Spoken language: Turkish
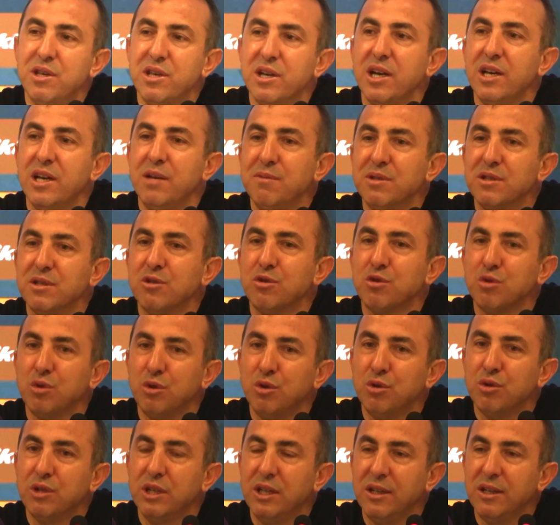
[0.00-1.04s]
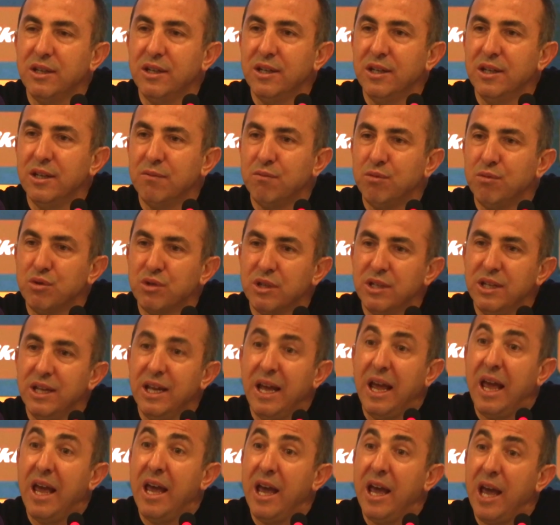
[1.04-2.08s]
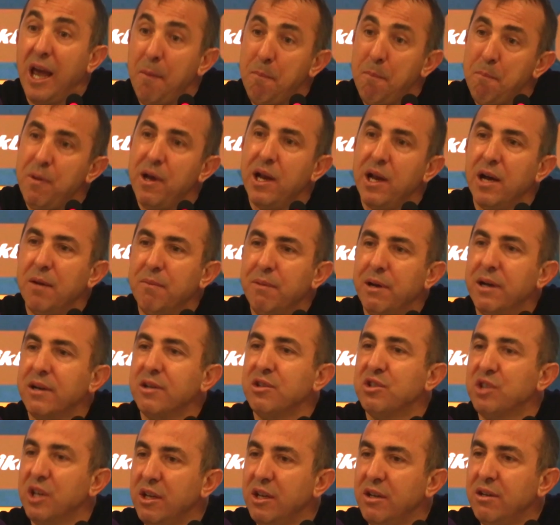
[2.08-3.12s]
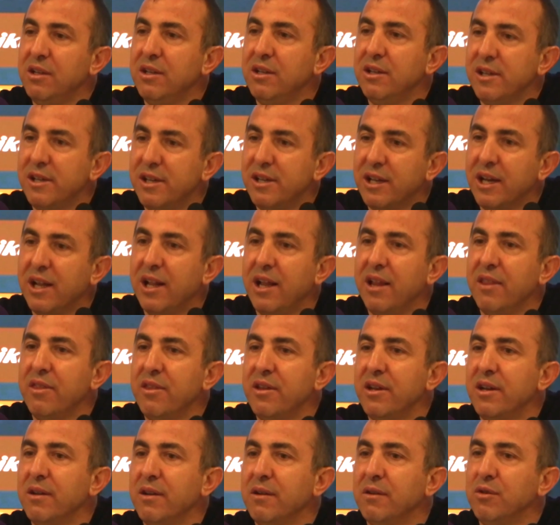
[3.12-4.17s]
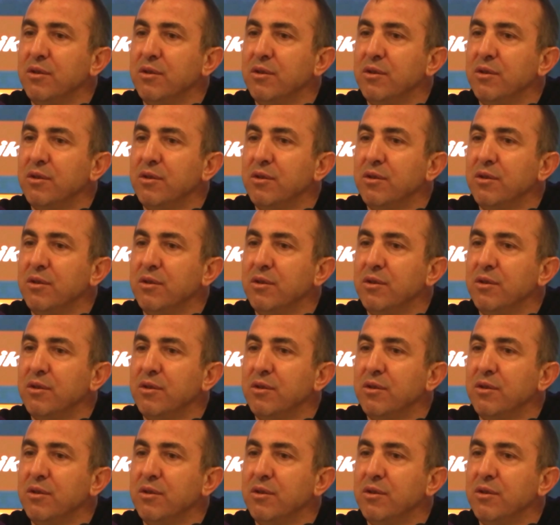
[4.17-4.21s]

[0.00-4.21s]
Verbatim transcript: hikayemizin sonu da bu sene hep beraber şehrin ileri gelenleri,